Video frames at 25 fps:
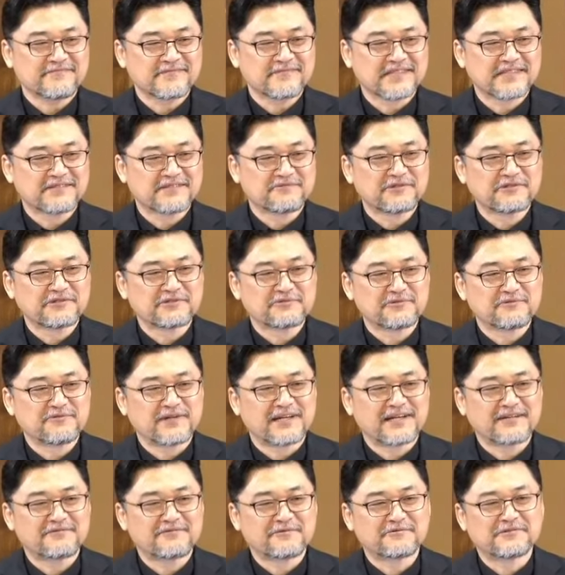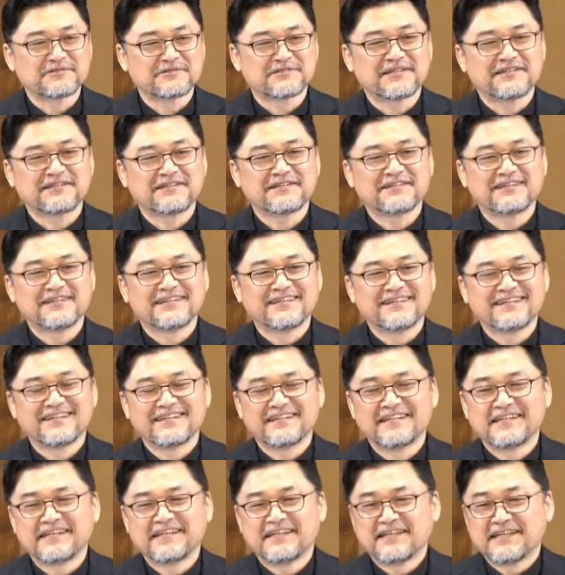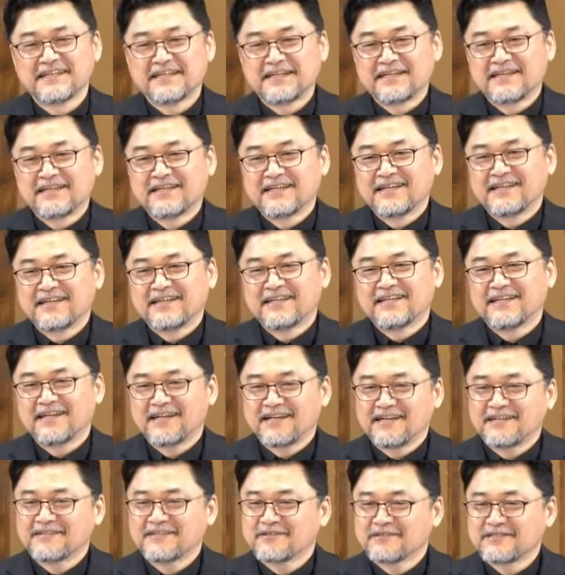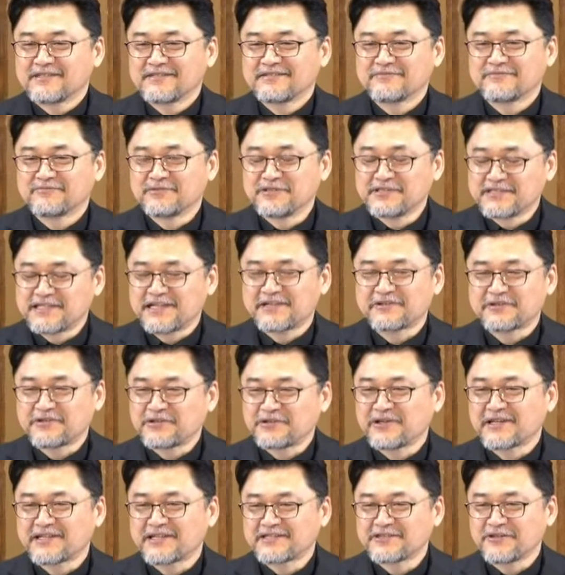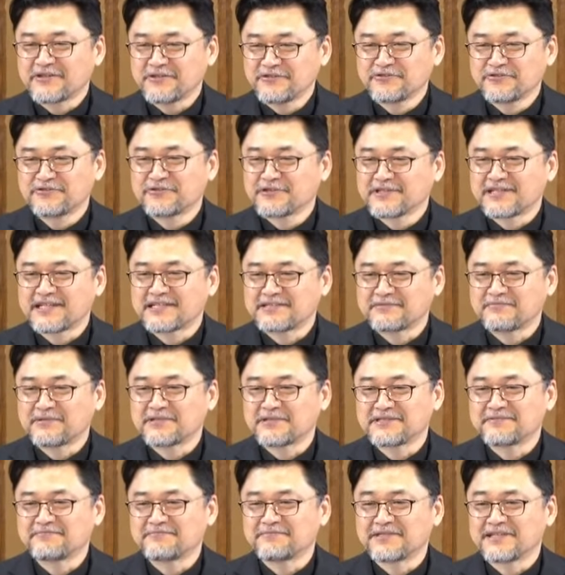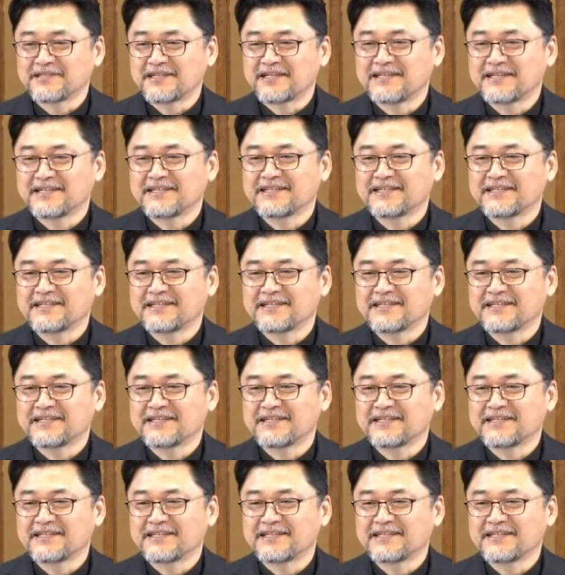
그 모습을 바라보면서 야, 문자 오더니 여기가 천국이다 싶었습니다.